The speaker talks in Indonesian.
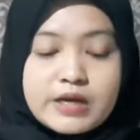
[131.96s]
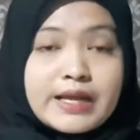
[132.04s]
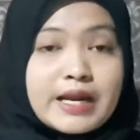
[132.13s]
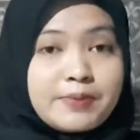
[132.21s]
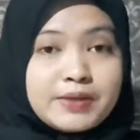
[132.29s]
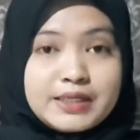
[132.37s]

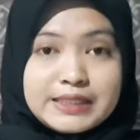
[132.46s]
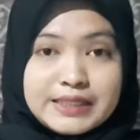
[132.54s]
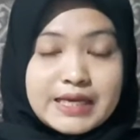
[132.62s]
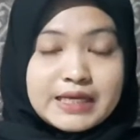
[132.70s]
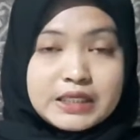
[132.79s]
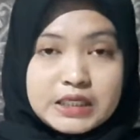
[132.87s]
Dalam
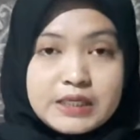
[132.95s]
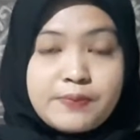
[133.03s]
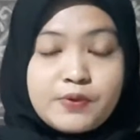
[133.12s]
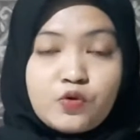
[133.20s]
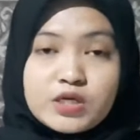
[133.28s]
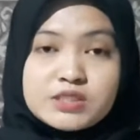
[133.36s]
penelitian ini,
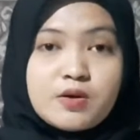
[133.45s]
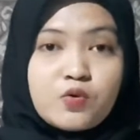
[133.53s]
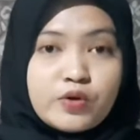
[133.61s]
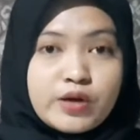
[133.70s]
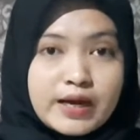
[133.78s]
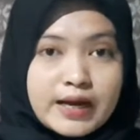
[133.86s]
penulis
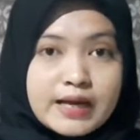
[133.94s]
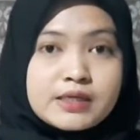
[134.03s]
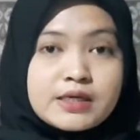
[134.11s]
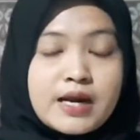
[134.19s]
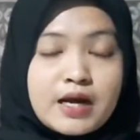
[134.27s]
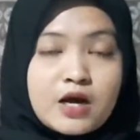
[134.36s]
menggunakan
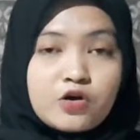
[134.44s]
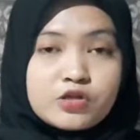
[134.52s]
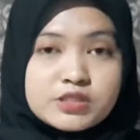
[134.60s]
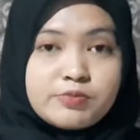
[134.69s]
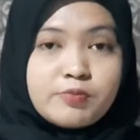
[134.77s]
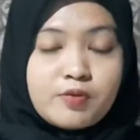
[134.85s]
kerangka
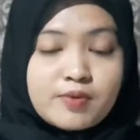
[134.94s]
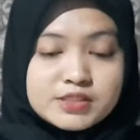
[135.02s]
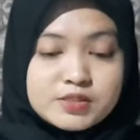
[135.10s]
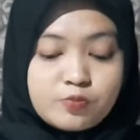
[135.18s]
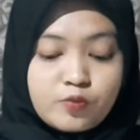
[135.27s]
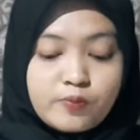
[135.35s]
konsep
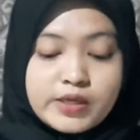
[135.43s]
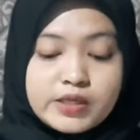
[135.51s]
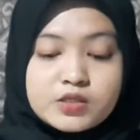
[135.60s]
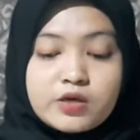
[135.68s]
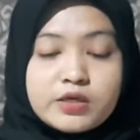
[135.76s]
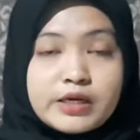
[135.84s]
diplomasi
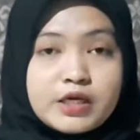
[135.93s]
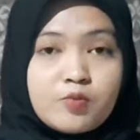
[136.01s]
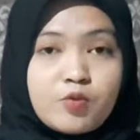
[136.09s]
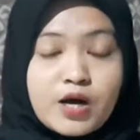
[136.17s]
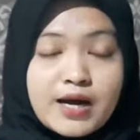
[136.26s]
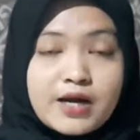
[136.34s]
publik yang
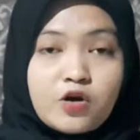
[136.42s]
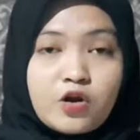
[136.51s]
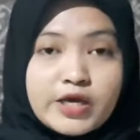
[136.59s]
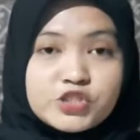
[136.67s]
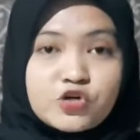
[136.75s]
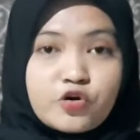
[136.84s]
dikemukakan
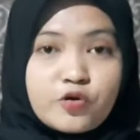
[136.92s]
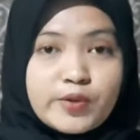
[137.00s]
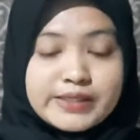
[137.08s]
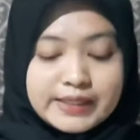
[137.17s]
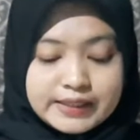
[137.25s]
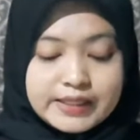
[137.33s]
oleh John
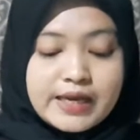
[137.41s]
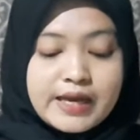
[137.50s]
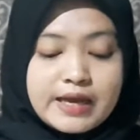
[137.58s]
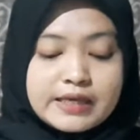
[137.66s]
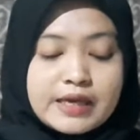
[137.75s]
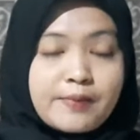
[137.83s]
Robert
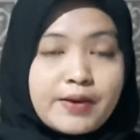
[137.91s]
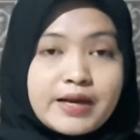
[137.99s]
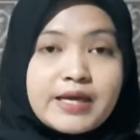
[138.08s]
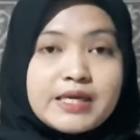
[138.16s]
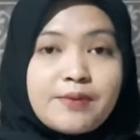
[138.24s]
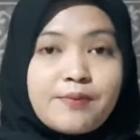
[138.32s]
Kelly, yang
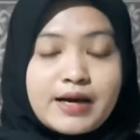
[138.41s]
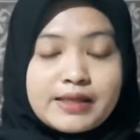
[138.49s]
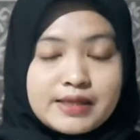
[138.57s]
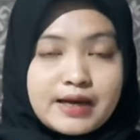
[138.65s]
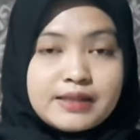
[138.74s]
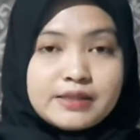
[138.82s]
mana ia
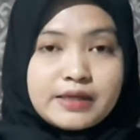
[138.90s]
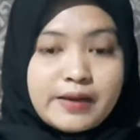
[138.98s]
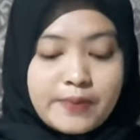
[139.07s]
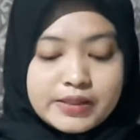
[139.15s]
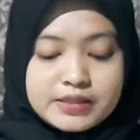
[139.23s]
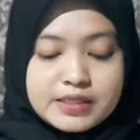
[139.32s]
mengatakan
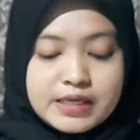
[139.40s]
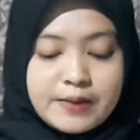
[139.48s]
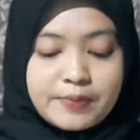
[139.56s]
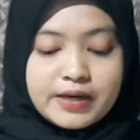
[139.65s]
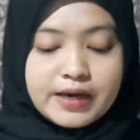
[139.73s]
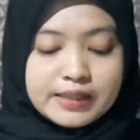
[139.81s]
terdapat
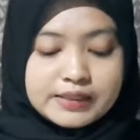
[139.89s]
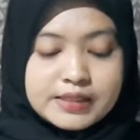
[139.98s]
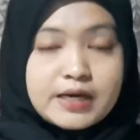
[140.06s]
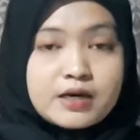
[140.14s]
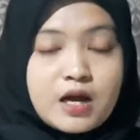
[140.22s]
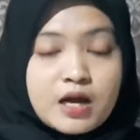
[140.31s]
tiga
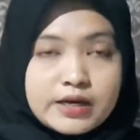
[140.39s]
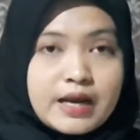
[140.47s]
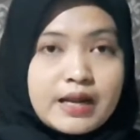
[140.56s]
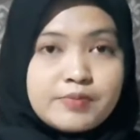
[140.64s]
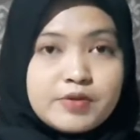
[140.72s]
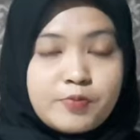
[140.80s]
pendekatan
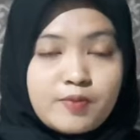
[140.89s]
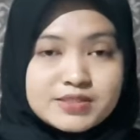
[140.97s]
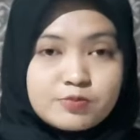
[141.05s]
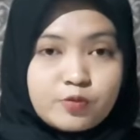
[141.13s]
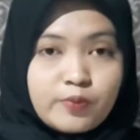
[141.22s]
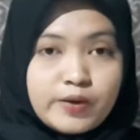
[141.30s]
dalam
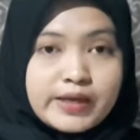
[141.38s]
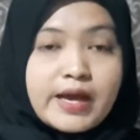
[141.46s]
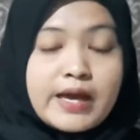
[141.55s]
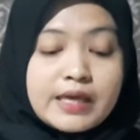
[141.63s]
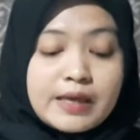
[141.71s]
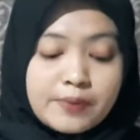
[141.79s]
diplomasi
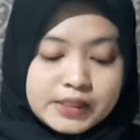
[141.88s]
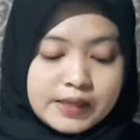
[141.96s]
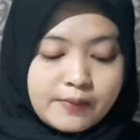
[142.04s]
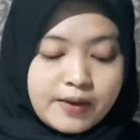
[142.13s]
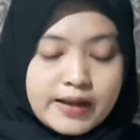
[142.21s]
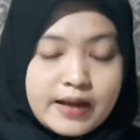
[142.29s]
publik. Yang
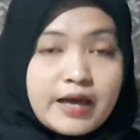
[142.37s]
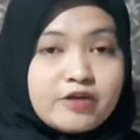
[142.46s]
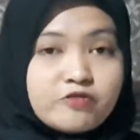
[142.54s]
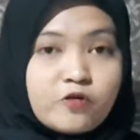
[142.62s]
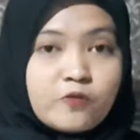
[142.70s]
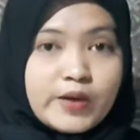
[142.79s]
pertama adalah
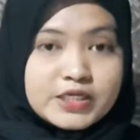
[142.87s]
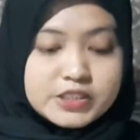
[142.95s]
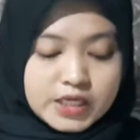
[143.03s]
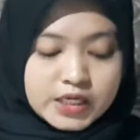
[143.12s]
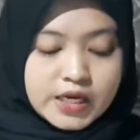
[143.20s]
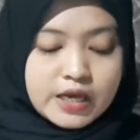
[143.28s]

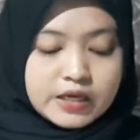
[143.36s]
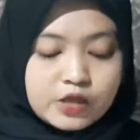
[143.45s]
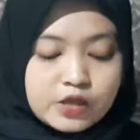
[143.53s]
information,